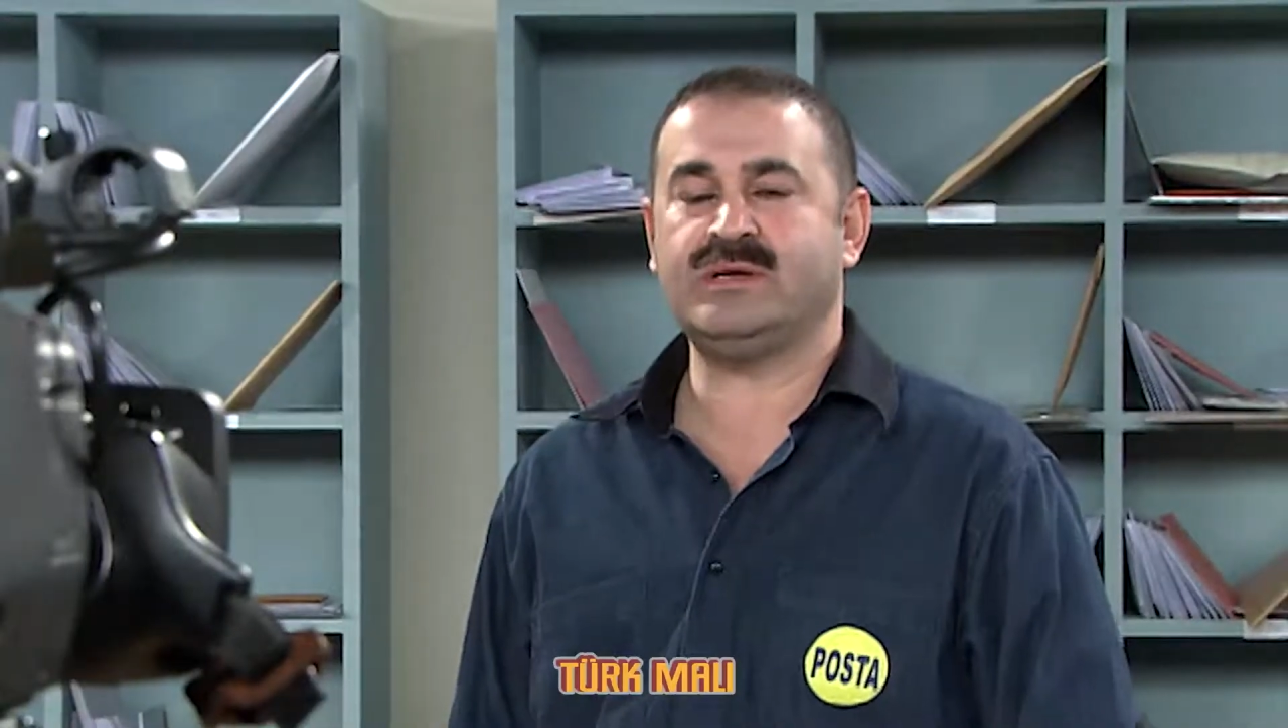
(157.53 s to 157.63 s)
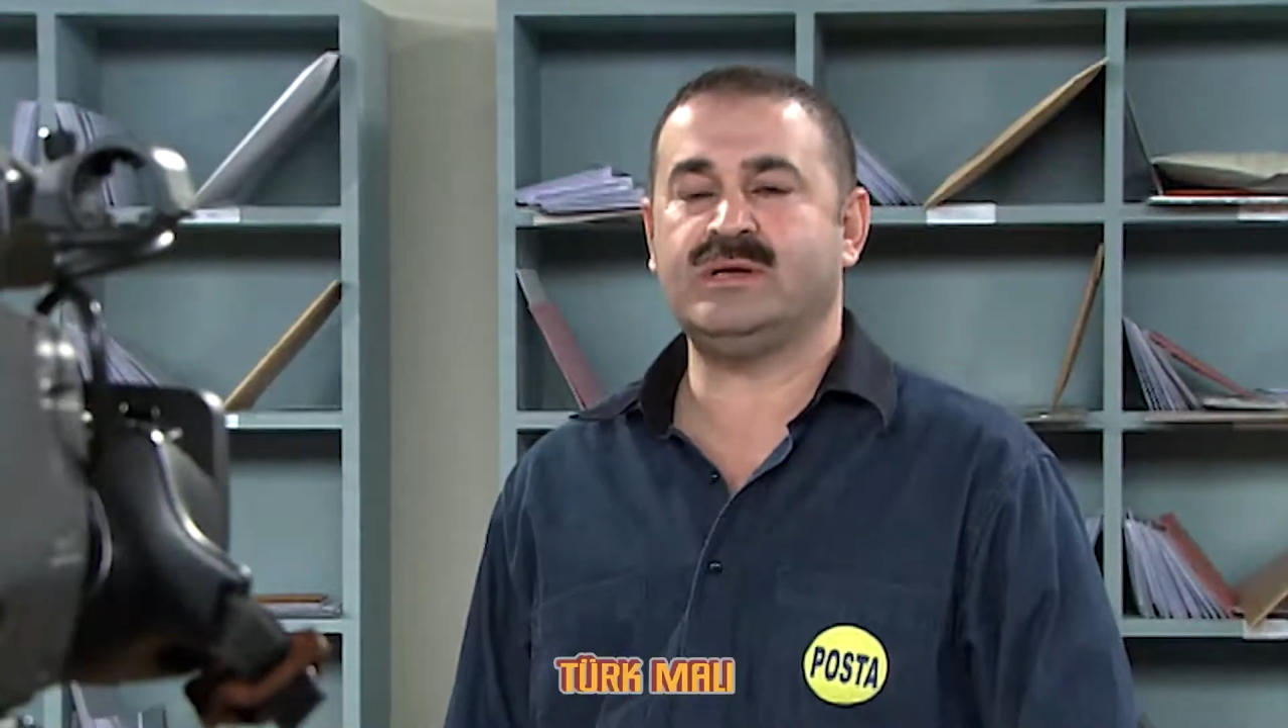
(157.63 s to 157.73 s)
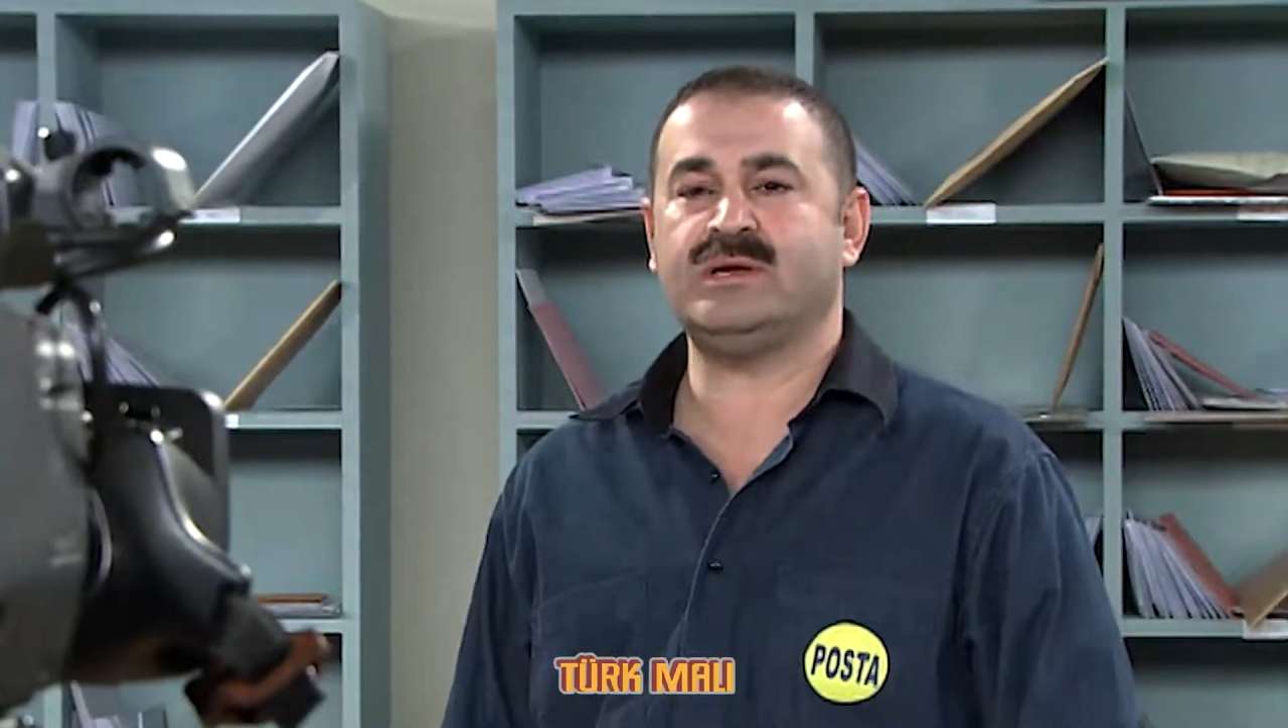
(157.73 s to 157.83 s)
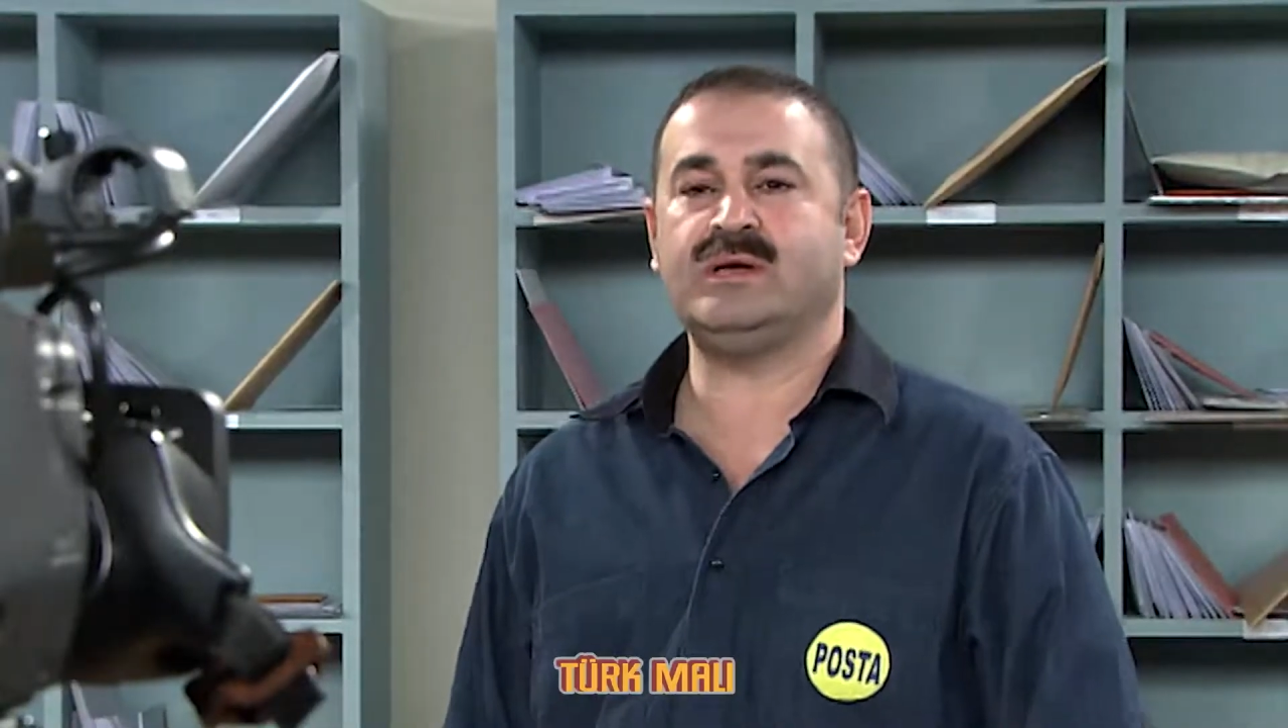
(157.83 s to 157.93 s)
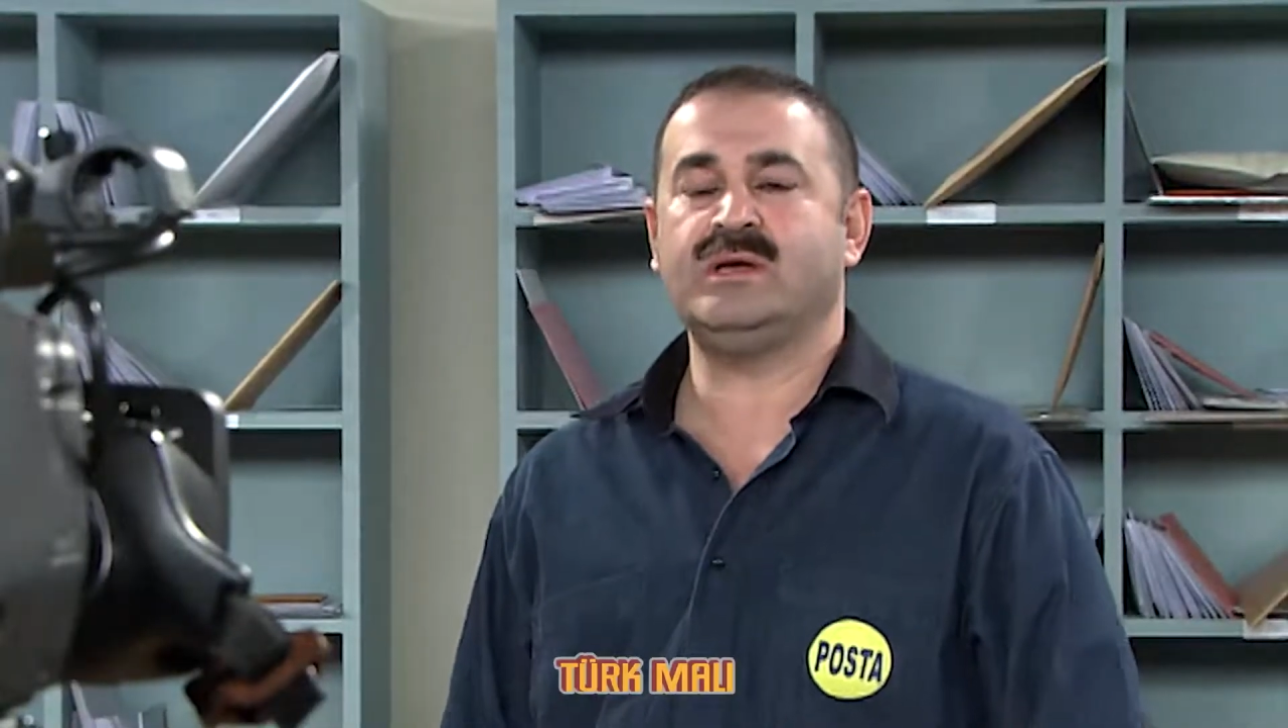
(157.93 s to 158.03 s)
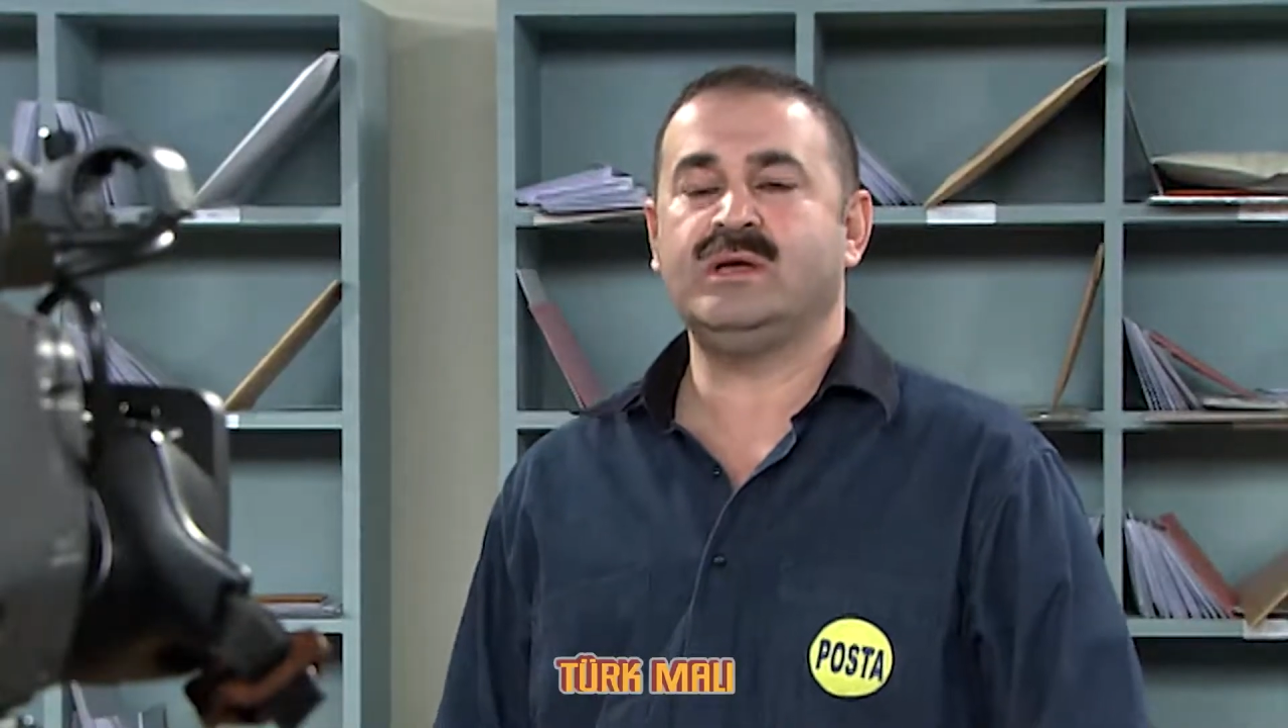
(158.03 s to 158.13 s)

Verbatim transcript: Ee,